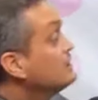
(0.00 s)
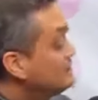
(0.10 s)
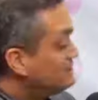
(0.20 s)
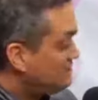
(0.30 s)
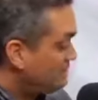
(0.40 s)

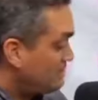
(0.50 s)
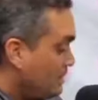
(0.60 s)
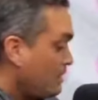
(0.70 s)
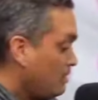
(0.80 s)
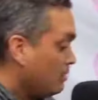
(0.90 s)
si
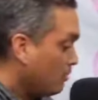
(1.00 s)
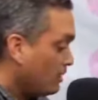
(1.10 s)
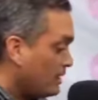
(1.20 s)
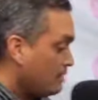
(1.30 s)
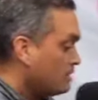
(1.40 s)
se dan
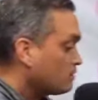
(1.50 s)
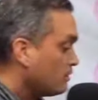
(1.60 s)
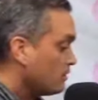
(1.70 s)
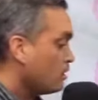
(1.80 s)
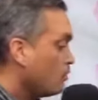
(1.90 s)
los
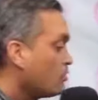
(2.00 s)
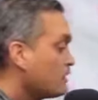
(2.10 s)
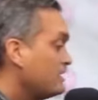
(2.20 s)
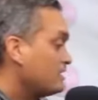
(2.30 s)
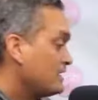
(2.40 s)
elementos en el juego,
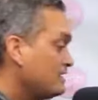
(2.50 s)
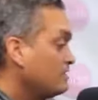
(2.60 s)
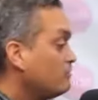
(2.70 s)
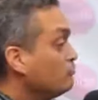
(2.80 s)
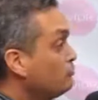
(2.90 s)
que la
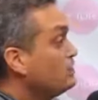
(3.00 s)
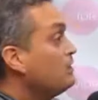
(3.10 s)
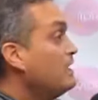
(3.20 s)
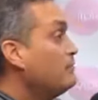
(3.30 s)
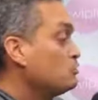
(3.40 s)
estrategia te funcione, ¿verdad?